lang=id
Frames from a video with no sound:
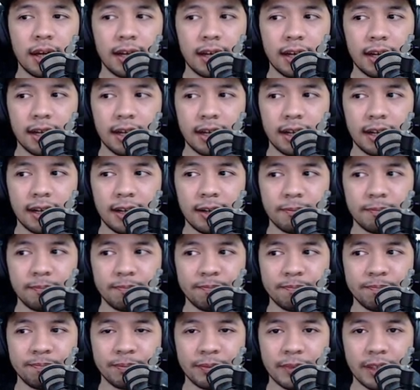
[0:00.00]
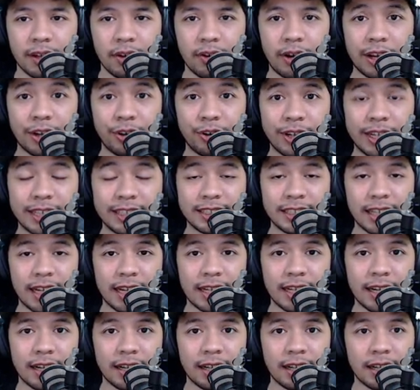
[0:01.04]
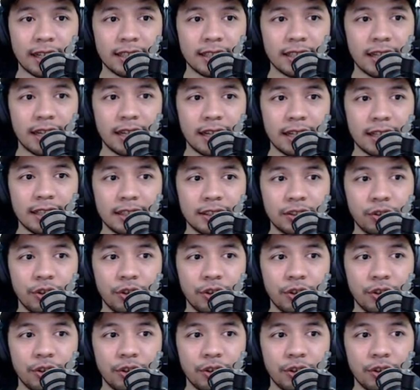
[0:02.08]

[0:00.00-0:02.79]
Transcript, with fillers: um, orang Indonesia yang kerja